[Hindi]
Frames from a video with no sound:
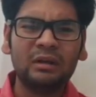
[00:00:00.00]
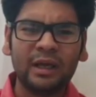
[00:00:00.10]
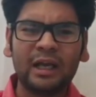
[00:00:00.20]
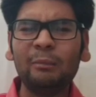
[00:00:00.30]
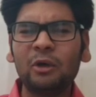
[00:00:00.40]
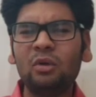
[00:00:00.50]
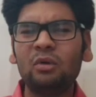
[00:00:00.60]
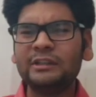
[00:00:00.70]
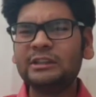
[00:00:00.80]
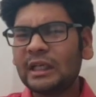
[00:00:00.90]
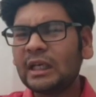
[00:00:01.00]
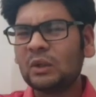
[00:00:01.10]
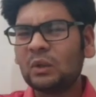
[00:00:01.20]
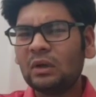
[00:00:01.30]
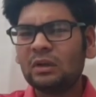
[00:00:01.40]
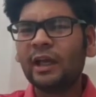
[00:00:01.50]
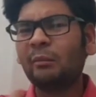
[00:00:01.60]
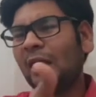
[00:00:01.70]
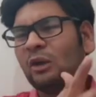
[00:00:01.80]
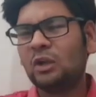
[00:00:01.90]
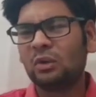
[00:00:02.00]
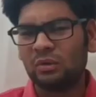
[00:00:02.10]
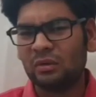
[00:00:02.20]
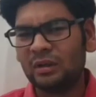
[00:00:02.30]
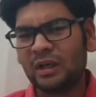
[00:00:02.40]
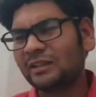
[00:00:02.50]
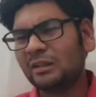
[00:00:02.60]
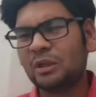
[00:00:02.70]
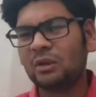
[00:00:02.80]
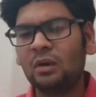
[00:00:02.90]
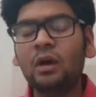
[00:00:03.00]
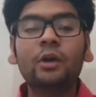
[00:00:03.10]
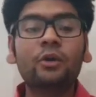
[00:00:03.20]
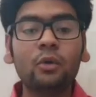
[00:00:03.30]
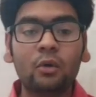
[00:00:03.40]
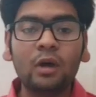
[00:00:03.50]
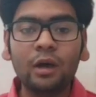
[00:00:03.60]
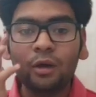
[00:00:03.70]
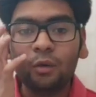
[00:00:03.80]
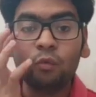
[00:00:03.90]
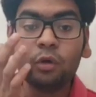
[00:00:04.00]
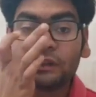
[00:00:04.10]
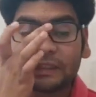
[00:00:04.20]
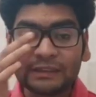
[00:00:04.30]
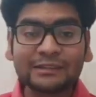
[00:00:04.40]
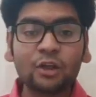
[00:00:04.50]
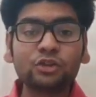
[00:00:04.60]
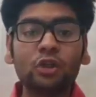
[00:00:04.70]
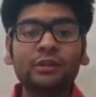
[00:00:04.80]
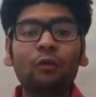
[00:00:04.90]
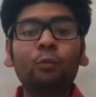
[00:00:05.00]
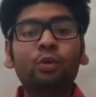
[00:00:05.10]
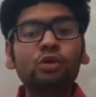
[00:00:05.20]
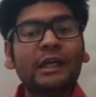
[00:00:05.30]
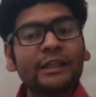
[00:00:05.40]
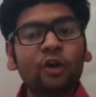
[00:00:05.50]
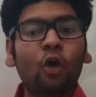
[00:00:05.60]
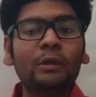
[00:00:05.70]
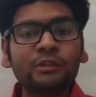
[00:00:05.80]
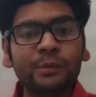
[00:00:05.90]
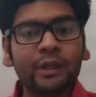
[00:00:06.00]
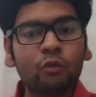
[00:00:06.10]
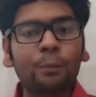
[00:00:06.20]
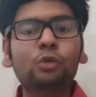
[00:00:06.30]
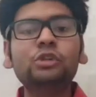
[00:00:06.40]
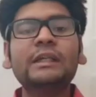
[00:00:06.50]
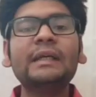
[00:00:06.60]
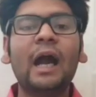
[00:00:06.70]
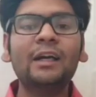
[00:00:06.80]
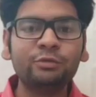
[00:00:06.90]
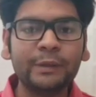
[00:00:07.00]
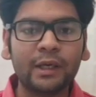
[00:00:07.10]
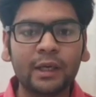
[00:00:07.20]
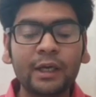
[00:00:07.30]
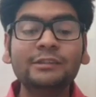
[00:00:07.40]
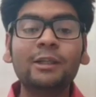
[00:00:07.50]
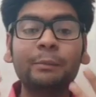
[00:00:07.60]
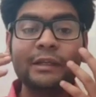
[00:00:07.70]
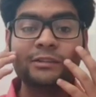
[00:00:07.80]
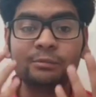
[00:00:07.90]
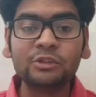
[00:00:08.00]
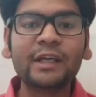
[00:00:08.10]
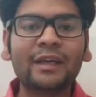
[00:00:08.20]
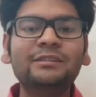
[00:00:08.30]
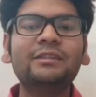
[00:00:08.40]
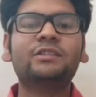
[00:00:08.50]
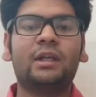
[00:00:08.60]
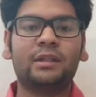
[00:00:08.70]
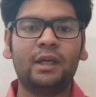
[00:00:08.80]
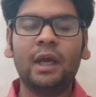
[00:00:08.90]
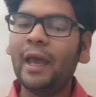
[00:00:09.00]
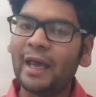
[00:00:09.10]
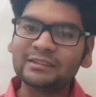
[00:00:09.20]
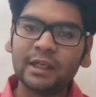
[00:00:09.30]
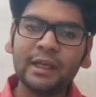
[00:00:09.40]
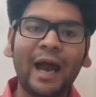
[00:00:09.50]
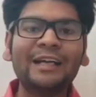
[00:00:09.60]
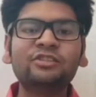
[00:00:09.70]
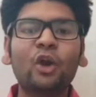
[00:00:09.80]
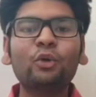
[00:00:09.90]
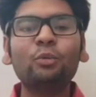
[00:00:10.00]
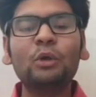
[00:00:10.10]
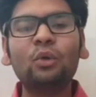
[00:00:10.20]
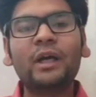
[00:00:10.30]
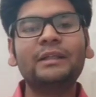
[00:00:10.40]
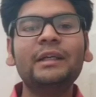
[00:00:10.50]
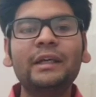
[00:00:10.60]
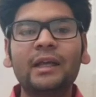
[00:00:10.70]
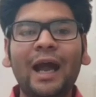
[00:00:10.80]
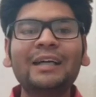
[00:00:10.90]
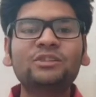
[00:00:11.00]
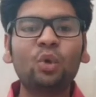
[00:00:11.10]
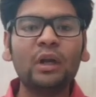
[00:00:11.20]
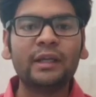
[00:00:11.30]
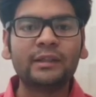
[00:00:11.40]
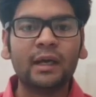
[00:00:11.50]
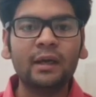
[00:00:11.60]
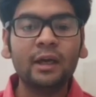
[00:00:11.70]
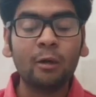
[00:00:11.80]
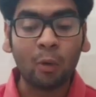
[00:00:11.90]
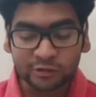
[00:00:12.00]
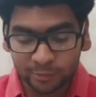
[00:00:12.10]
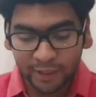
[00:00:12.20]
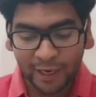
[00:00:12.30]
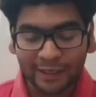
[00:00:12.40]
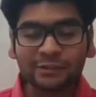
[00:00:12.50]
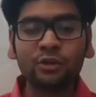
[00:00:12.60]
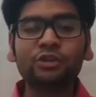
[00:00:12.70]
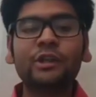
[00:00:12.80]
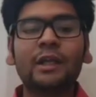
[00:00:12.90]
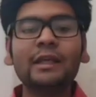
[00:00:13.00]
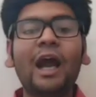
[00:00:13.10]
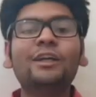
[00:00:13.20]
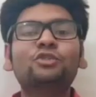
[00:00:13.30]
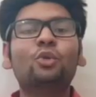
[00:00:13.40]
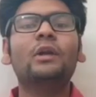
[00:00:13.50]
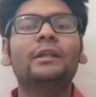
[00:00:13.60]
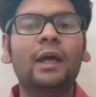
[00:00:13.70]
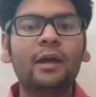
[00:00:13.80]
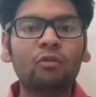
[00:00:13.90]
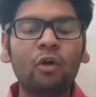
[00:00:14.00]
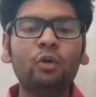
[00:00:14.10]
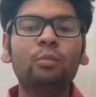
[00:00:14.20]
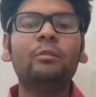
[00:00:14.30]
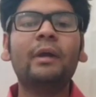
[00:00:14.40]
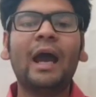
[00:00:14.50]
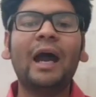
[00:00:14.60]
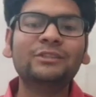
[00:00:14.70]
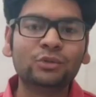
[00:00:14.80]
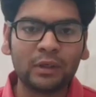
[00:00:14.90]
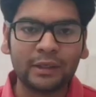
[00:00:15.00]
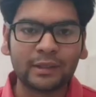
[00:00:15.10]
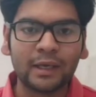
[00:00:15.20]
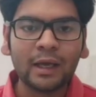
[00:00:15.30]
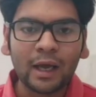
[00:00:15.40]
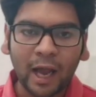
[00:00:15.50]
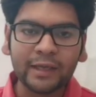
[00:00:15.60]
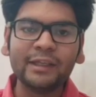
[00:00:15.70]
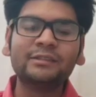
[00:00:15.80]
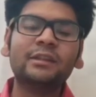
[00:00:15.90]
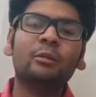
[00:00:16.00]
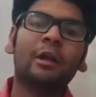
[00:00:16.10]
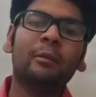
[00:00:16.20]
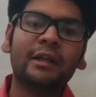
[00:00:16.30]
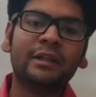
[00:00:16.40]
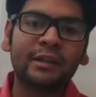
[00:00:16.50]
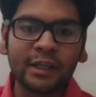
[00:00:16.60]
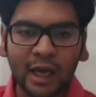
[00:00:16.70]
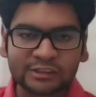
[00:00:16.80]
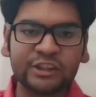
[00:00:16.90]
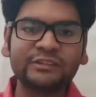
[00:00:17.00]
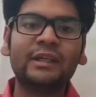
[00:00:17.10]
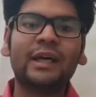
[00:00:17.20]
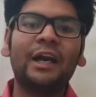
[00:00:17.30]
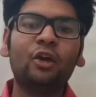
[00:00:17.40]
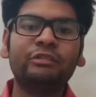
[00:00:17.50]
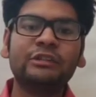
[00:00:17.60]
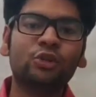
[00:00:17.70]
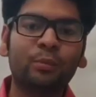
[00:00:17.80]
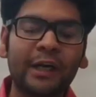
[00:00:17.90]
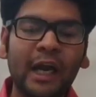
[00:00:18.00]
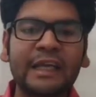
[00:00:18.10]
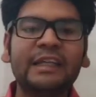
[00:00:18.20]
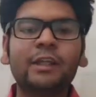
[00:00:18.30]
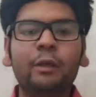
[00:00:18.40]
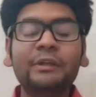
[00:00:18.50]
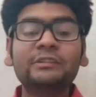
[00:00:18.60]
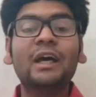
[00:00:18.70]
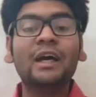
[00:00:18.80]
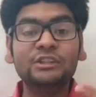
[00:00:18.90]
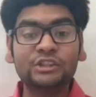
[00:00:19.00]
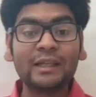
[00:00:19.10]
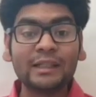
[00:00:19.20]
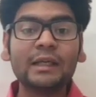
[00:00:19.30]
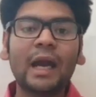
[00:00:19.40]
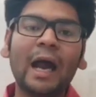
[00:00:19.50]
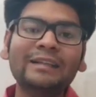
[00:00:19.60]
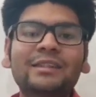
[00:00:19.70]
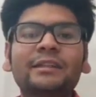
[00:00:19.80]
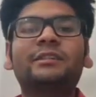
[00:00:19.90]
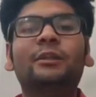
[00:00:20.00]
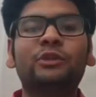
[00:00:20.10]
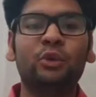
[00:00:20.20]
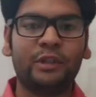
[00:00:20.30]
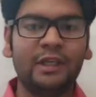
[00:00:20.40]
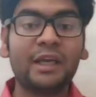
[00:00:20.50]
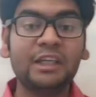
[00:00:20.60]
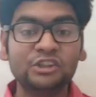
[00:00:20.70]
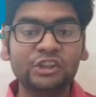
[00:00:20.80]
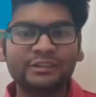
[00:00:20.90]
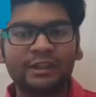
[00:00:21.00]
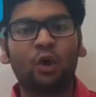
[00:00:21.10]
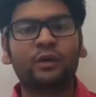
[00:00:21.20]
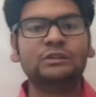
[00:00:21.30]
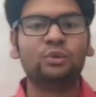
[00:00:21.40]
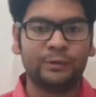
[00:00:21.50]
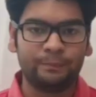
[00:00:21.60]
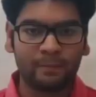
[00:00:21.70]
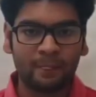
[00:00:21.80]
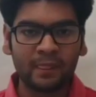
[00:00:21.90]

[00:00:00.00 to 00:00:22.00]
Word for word: एक काम करो इंजीनियर ले लो या बायो ले लो खत्म करो क्यों वो तीसरा और चौथा वो भूल जाते हैं कॉमर्स भी है वो भूल जाते हैं आर्ट्स भी है जबकि ये सब्जेक्ट एग्जिस्ट करते हैं ऐसा नहीं है आर्ट्स वालों की तो बिल्कुल कदर ही नहीं है आर्ट्स कौन लेता है बहुत ही बार ऐसे क्वेश्चन आते हैं आर्ट्स कौन लेता है वॉट यू मीन बाई आर्ट्स कौन लेता है आई इतने बड़े बड़े इतने अच्छे सरकारी ऑफिसर जो बन रहे हैं आई एस आई पी एस ज़्यादातर आर्ट्स के स्ट्रीम से होते हैं ना कि इंजीनियर्स एंड डॉक्टर्स होते हैं